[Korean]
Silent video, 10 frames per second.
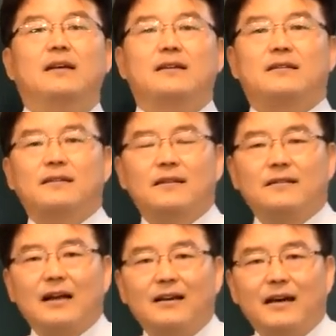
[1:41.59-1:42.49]
그런데
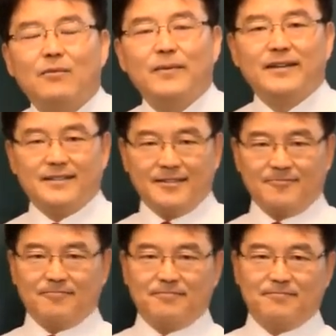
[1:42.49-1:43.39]
살다 보면은
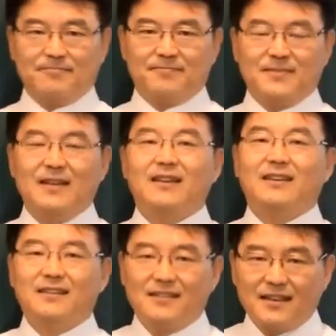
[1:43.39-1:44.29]

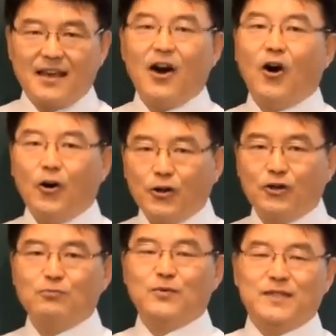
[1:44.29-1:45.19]
이렇게
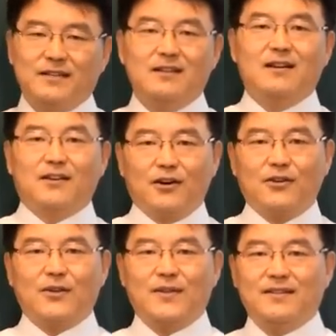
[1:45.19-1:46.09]
어려운 문제를
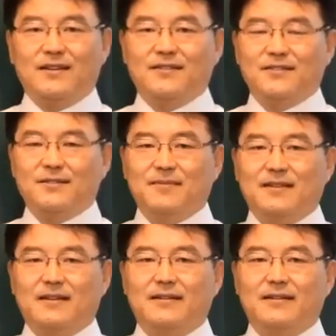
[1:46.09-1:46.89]
겪게 된다는 것입니다.